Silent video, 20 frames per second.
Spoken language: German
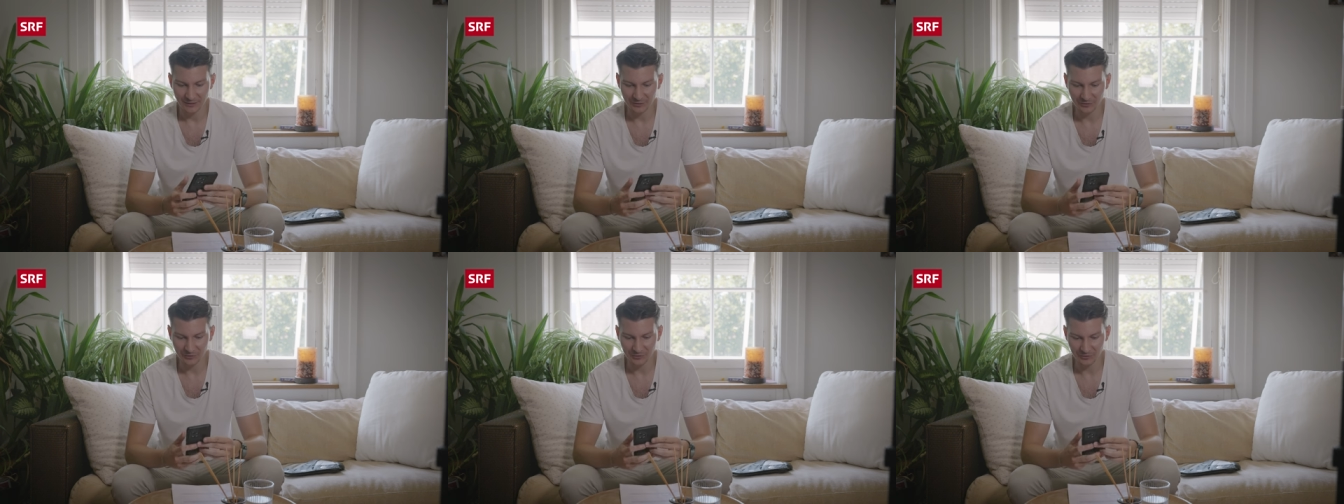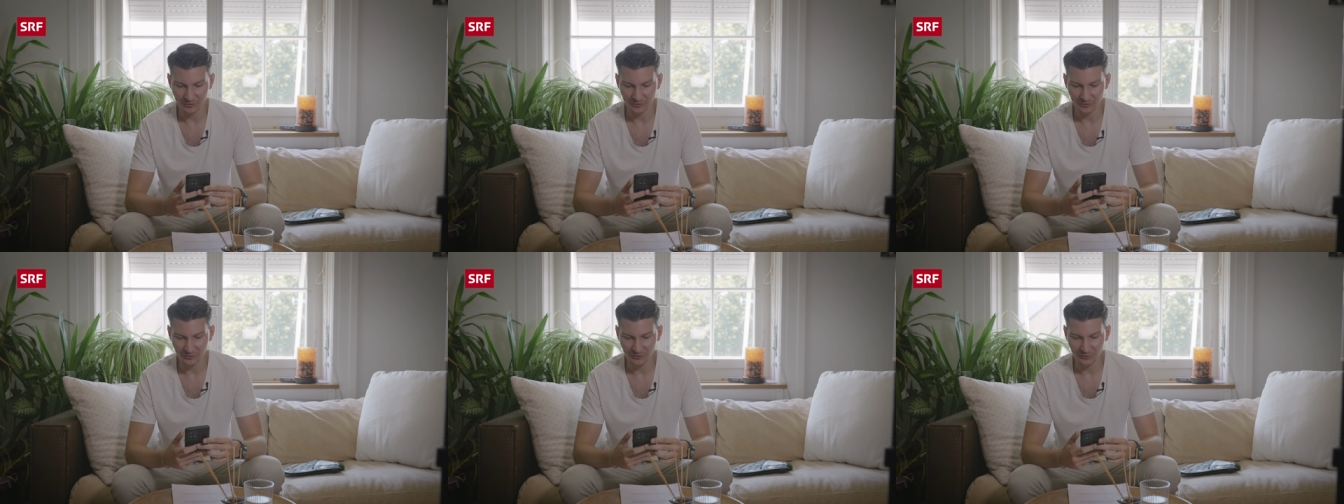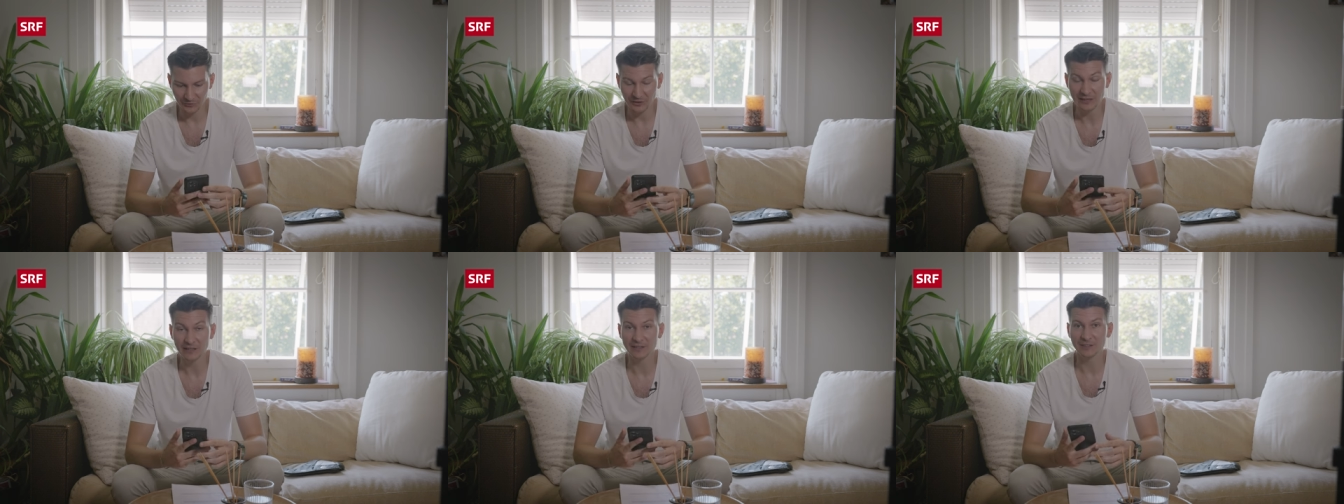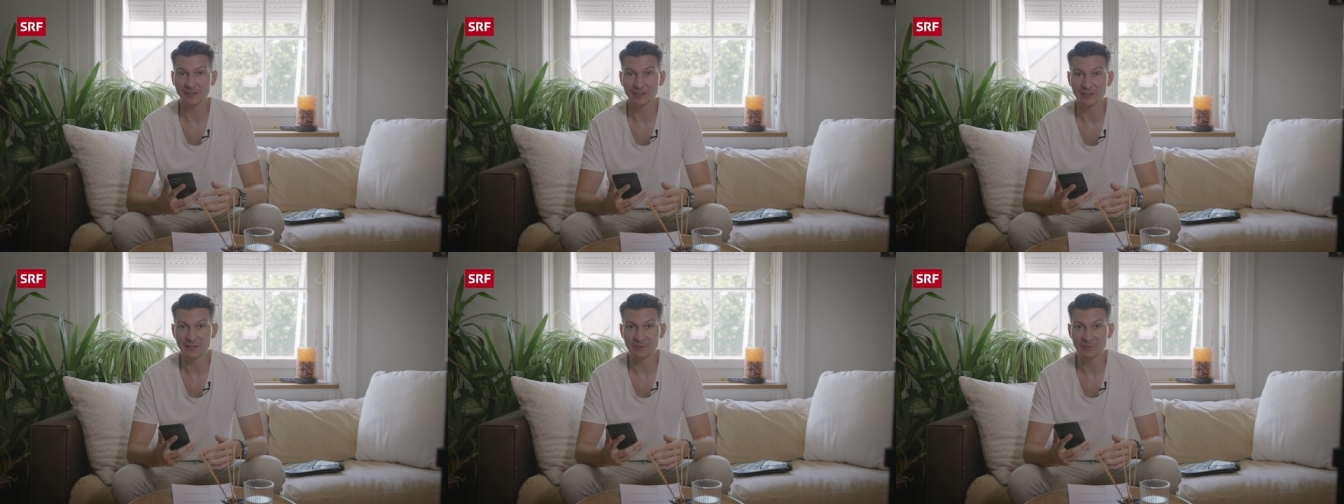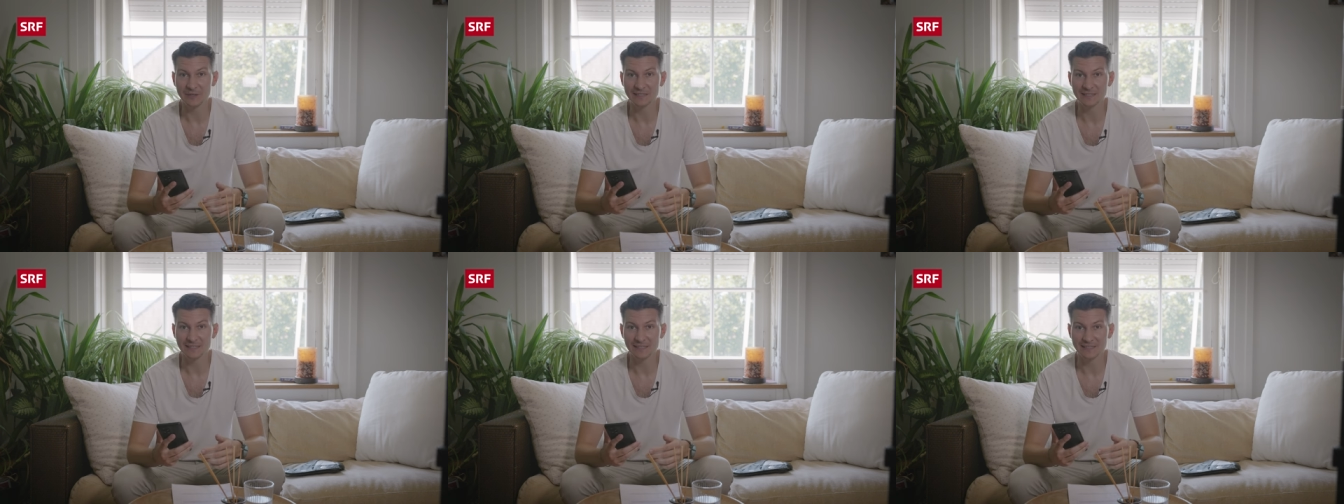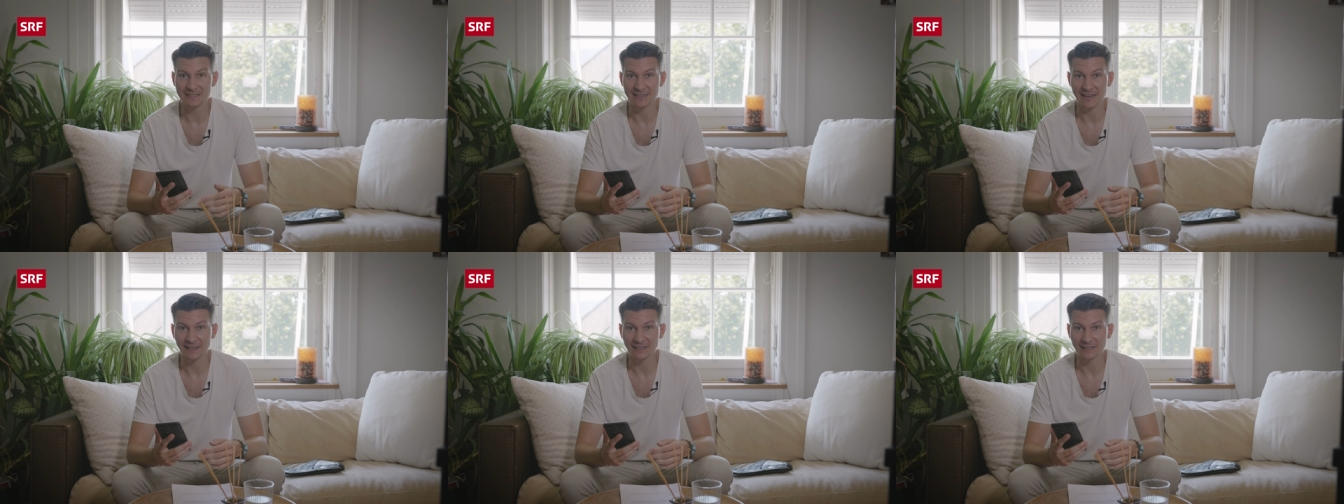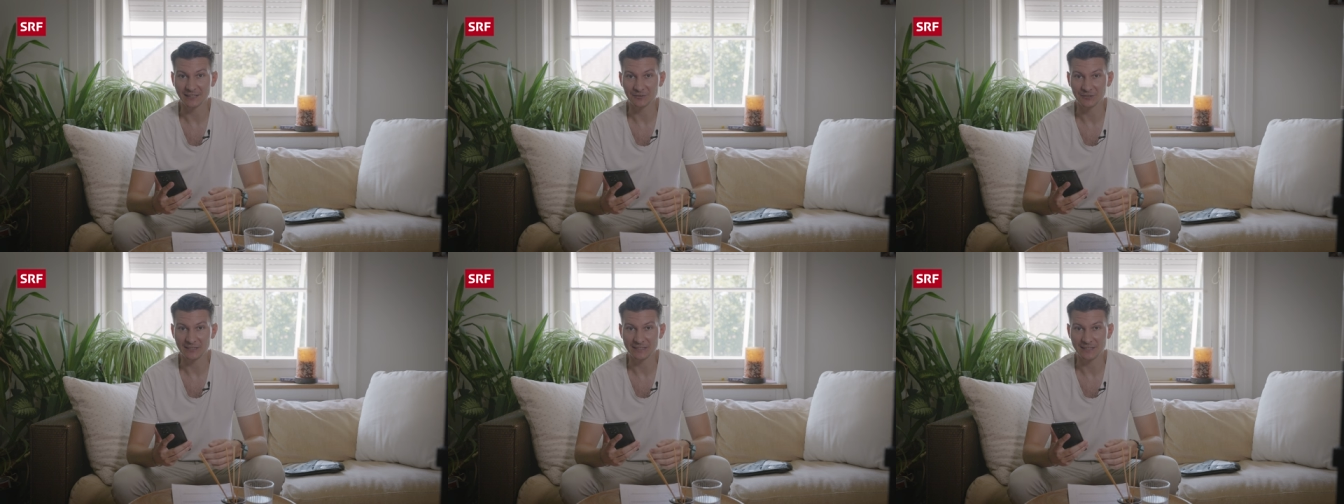Und vielleicht kann er ein bisschen zeigen,